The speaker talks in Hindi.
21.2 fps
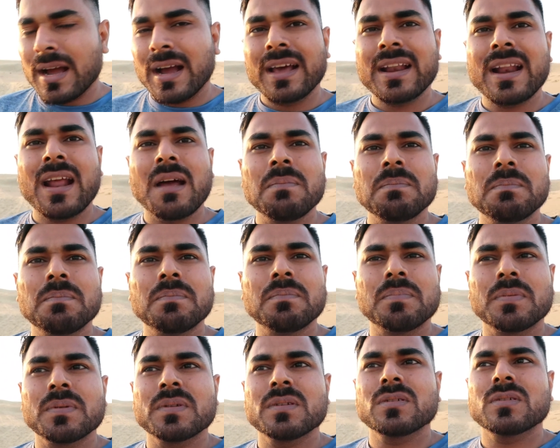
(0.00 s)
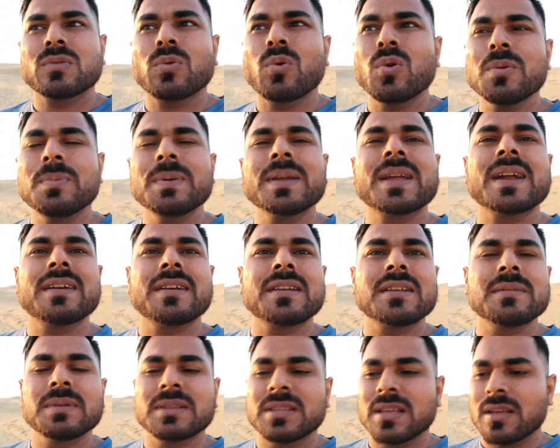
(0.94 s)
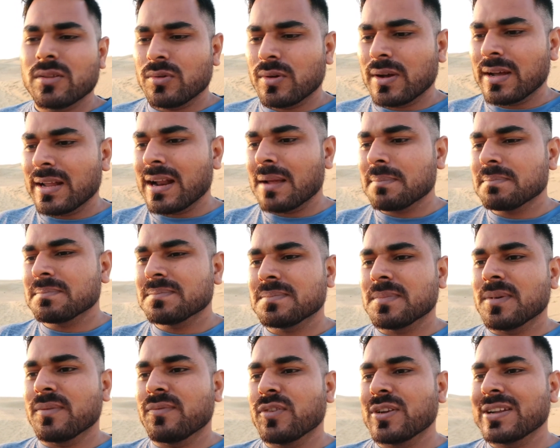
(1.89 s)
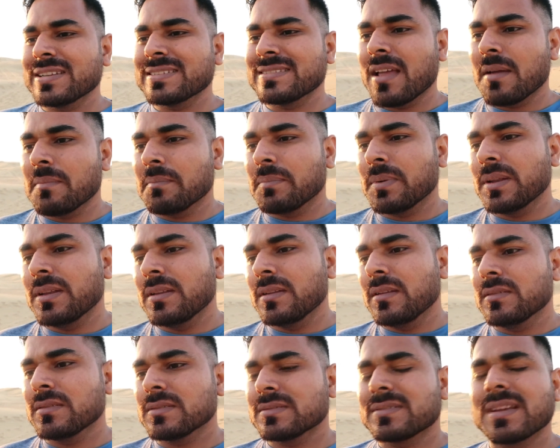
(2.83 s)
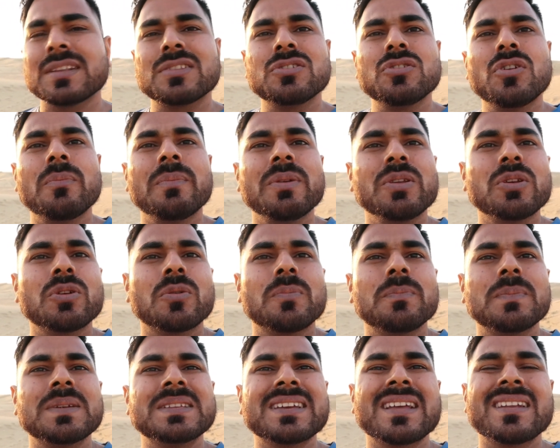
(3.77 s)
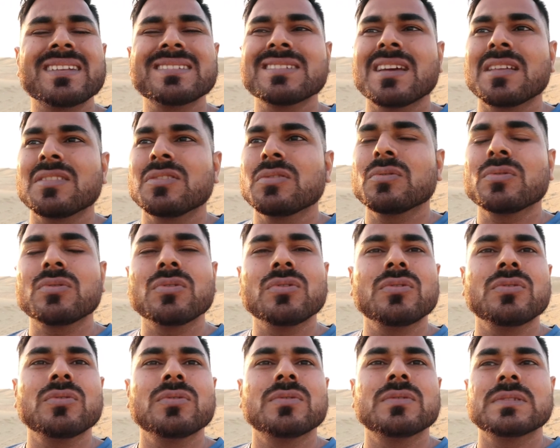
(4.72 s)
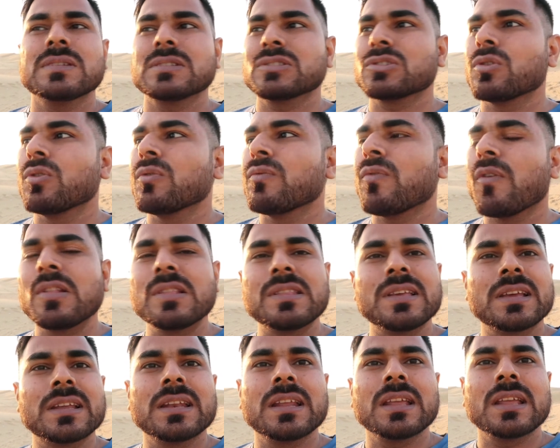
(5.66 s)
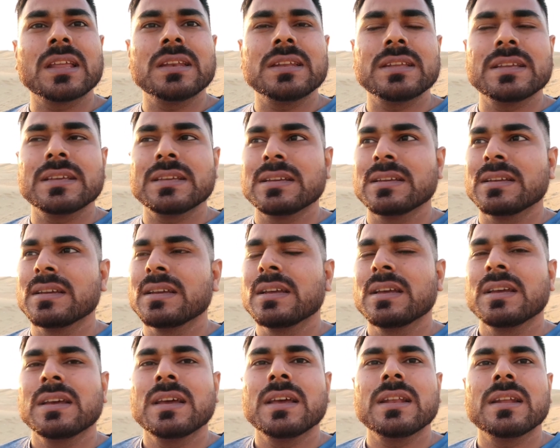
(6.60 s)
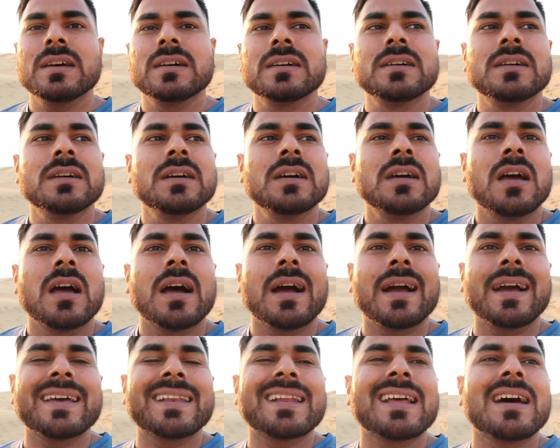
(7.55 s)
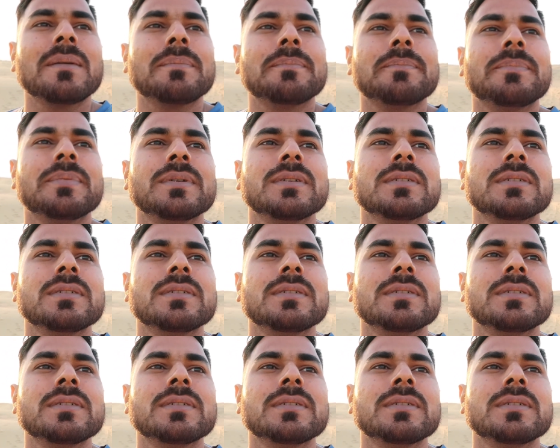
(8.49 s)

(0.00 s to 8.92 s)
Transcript: अगर आप कोई भी कंट्री बता दो अगर आप फॉर एग्ज़ाम्पल सर्दियों में यूरोप में जाना चाहते हो क्यों स्नोफॉल देखने के लिए है ना अगर आप